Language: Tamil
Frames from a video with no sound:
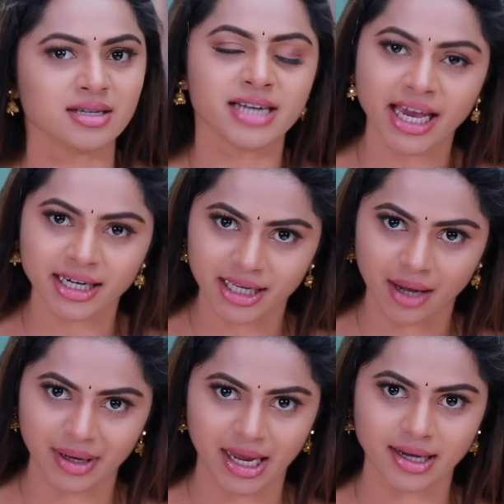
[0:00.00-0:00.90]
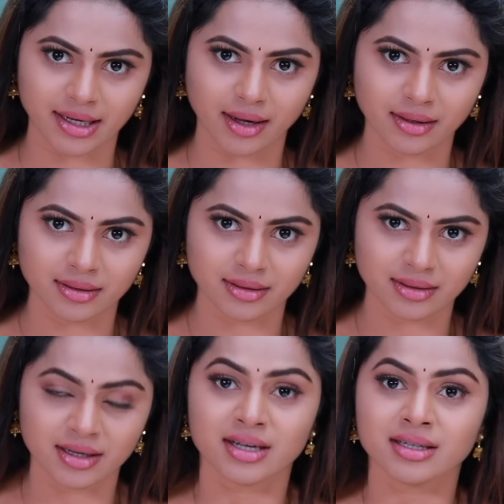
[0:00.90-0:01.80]
நான் நேரடியாவே கேக்குறேன்
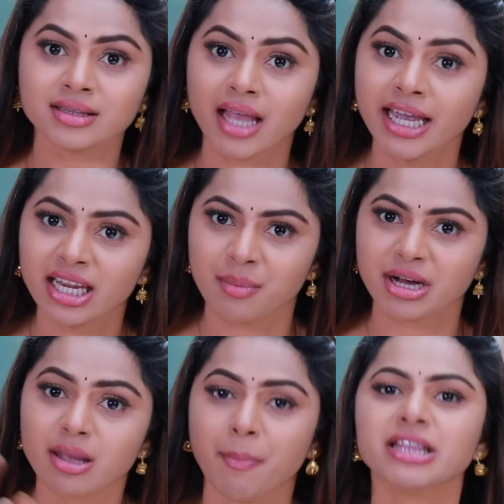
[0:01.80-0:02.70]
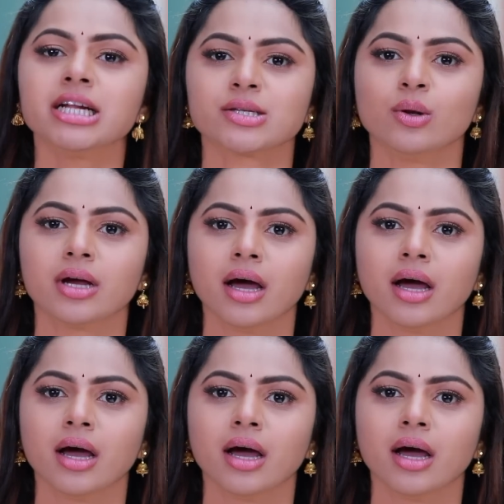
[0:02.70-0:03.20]
தைரியம் இருந்தா பதில்